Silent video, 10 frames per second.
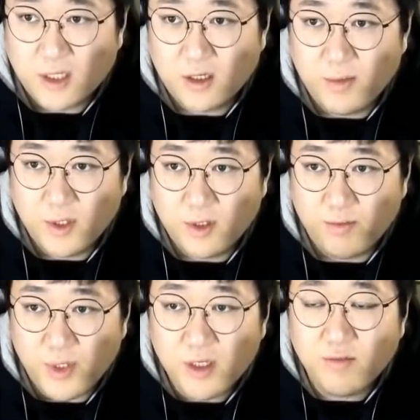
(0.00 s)
자
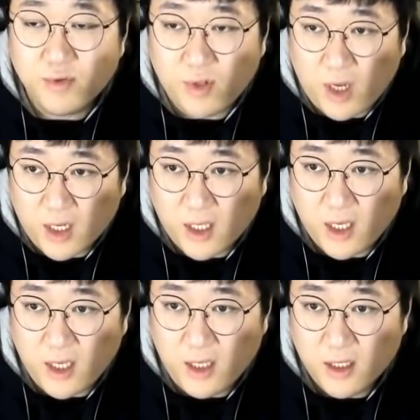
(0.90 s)
그러면은 미음부터
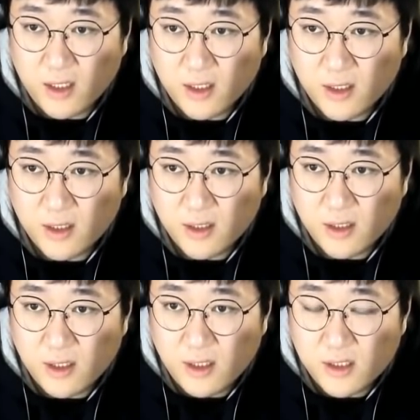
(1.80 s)
갈게.
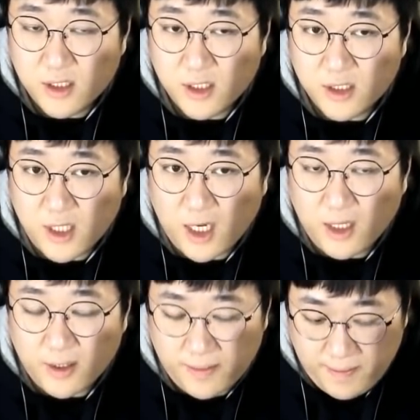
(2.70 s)
네.
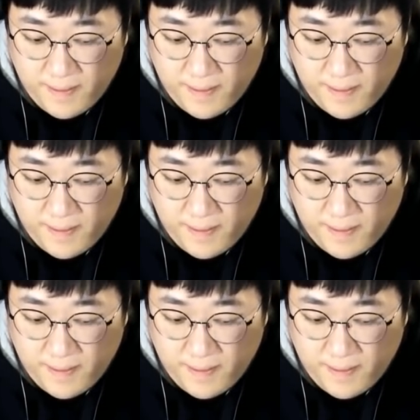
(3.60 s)
시작.